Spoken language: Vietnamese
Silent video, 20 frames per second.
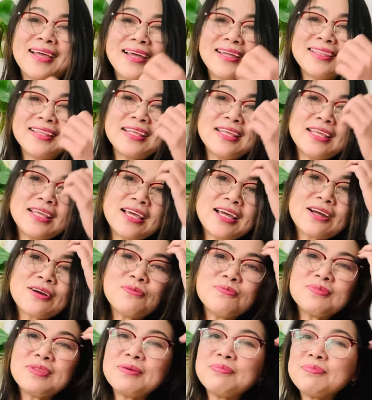Thì à,
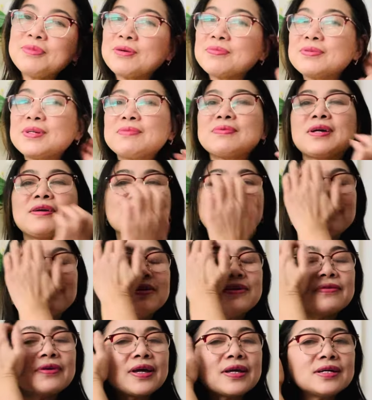cũng tiếp tục trong cái
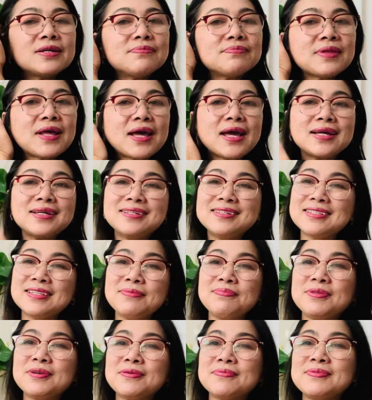video ngày hôm nay Hương
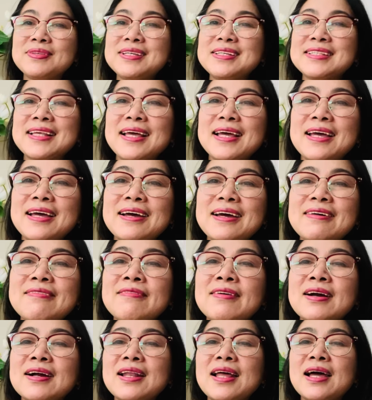tiếp tục chia sẻ
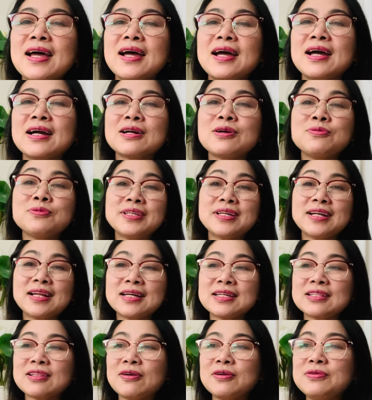vẫn là câu chuyện
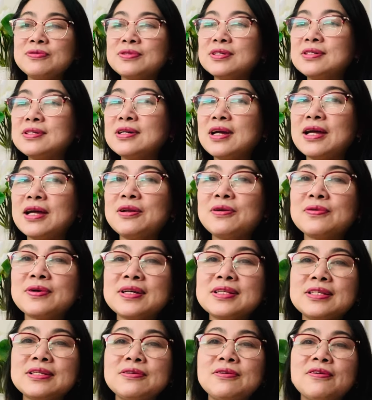lan tỏa yêu thương đồ ca
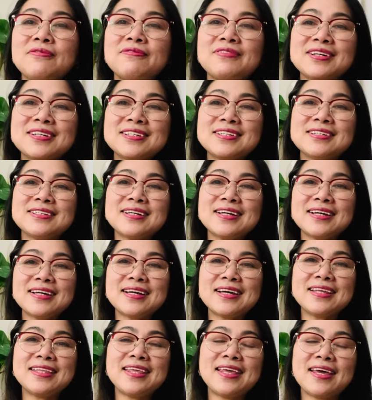sĩ Hồ Văn Cường hay
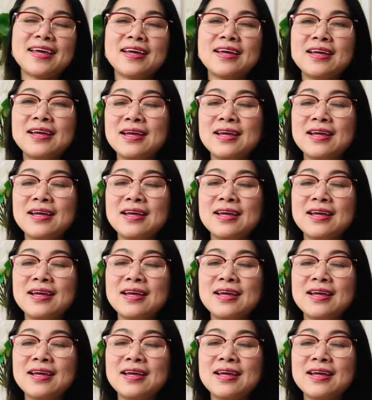cả nhà.